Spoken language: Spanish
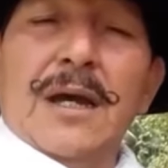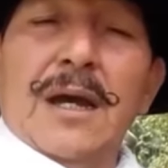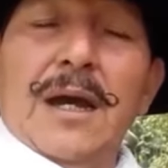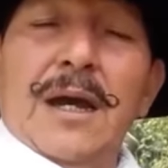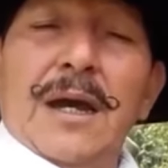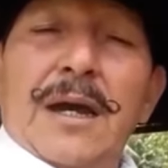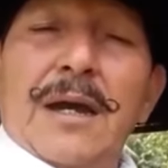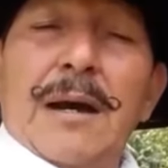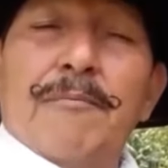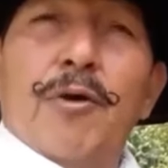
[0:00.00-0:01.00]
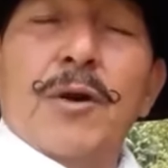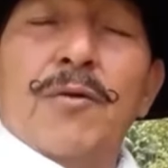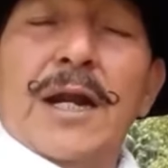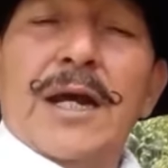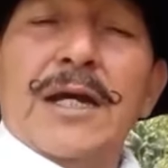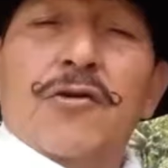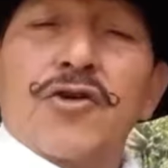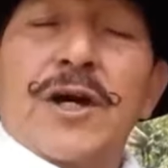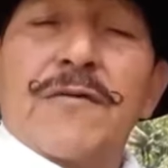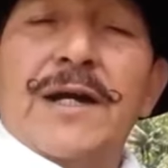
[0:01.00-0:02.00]
Eh, ponen una ley en
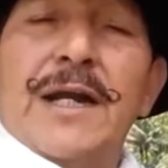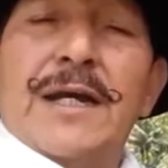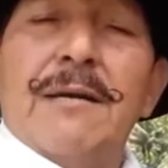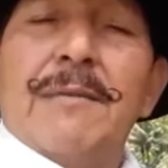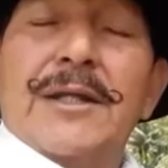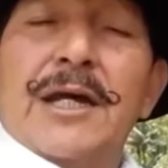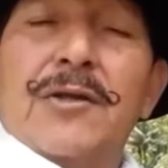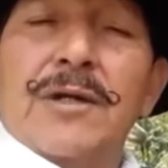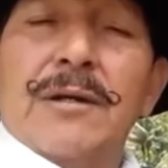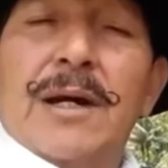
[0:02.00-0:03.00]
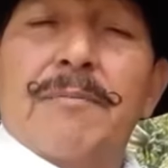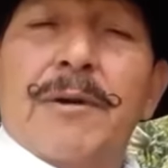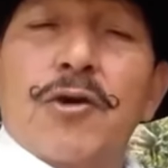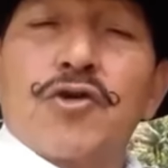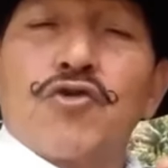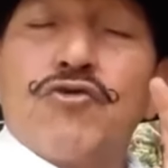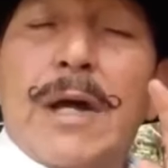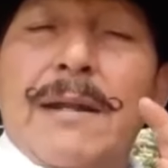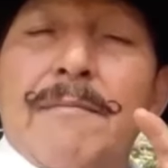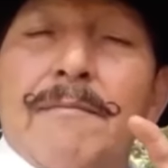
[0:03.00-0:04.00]
Costa Rica que el maltrato animal, pero eso es
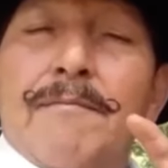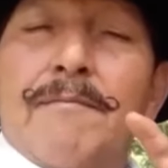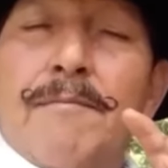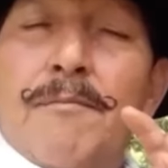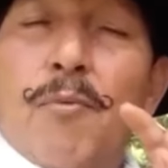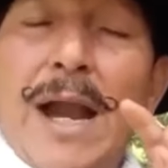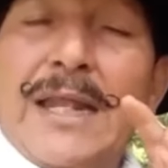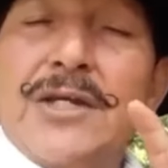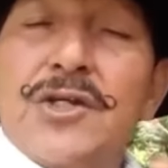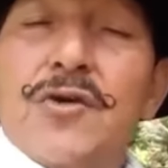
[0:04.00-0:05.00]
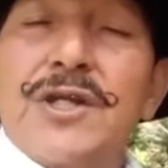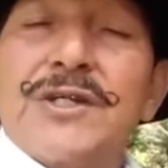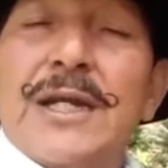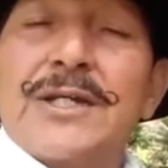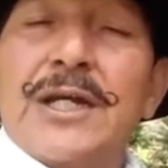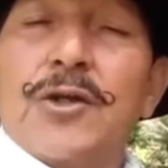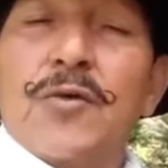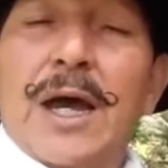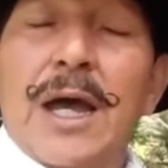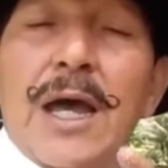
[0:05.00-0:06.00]
una maldición, dice la
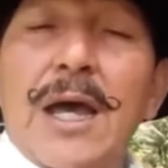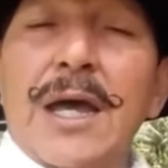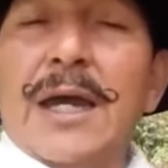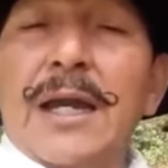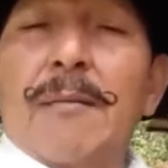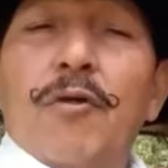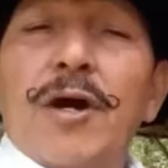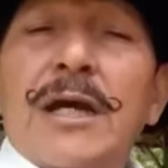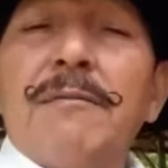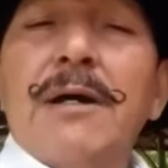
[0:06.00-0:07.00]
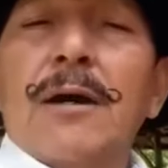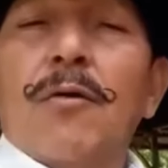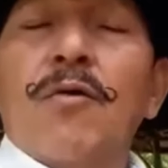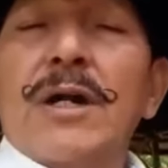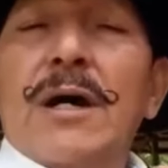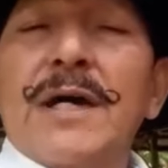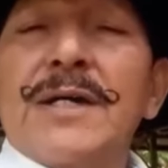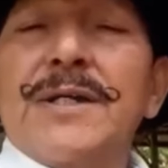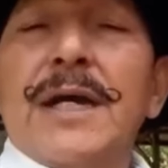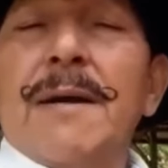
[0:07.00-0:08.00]
escritura, que la mujer que viva con una
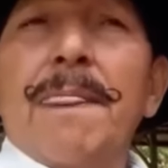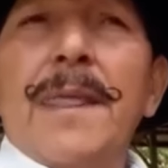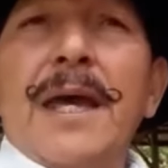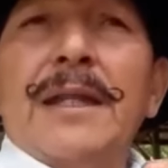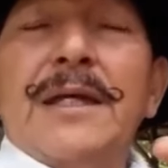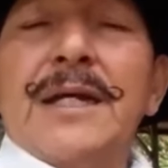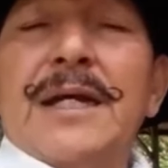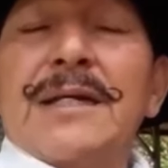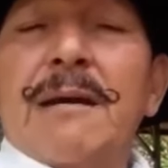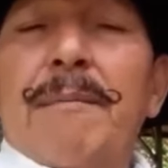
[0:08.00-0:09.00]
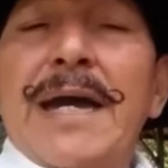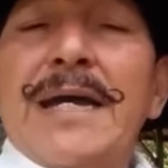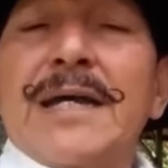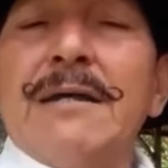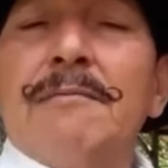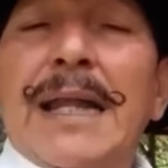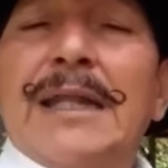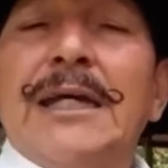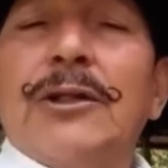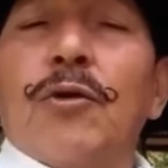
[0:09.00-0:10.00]
bestia, dice que ese país es
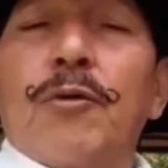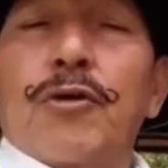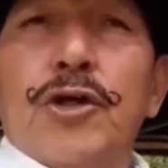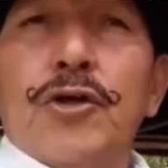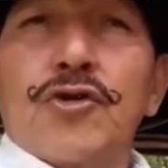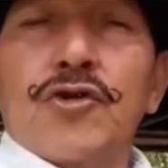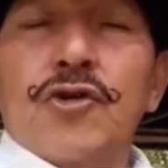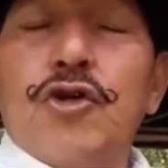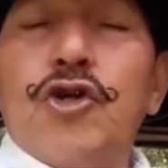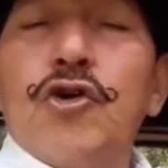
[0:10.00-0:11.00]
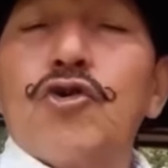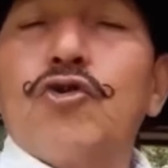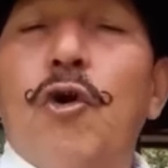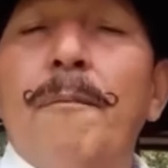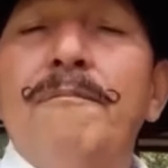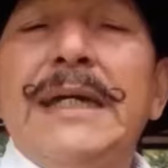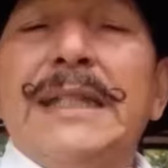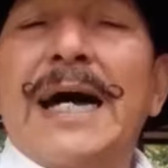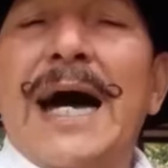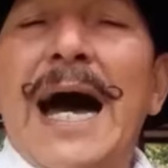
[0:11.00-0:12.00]
maldito por Dios. Dios
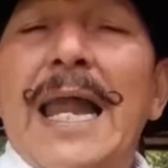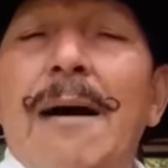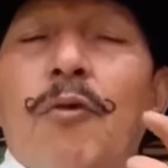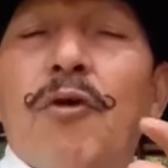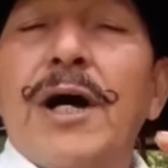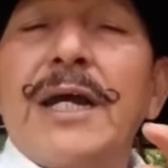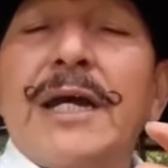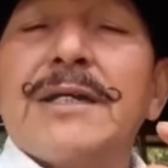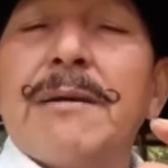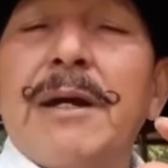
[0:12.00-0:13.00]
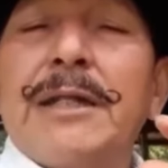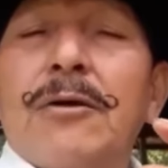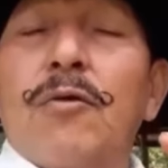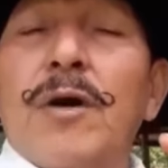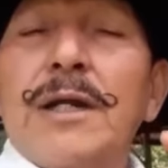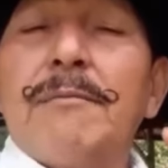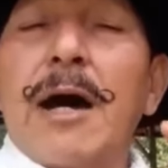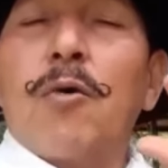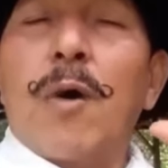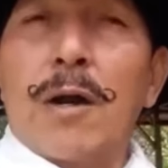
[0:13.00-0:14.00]
gomita a la mujer que se mete con un
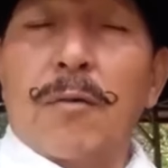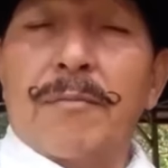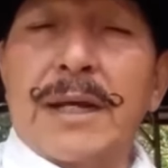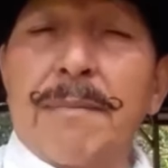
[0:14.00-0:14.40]
animal o al hombre.